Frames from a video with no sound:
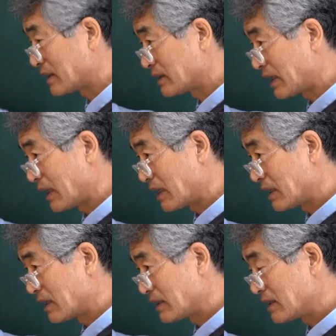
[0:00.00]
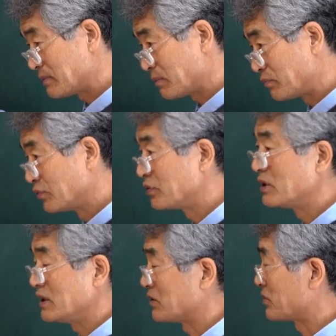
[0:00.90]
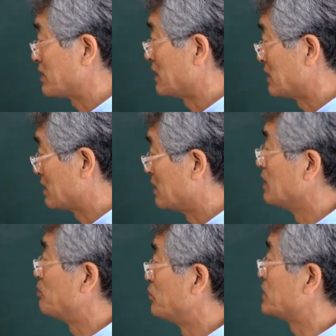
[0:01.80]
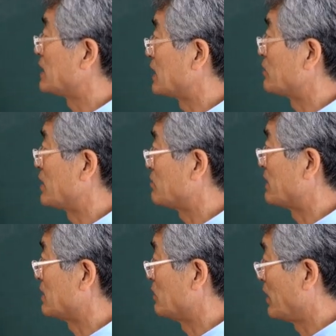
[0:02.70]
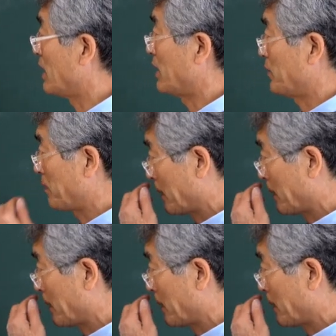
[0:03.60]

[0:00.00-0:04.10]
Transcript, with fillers: 된다. 이런 부를 이어줘서는 안 돼. 더 부자 되도록 해주면 안 돼. 왜?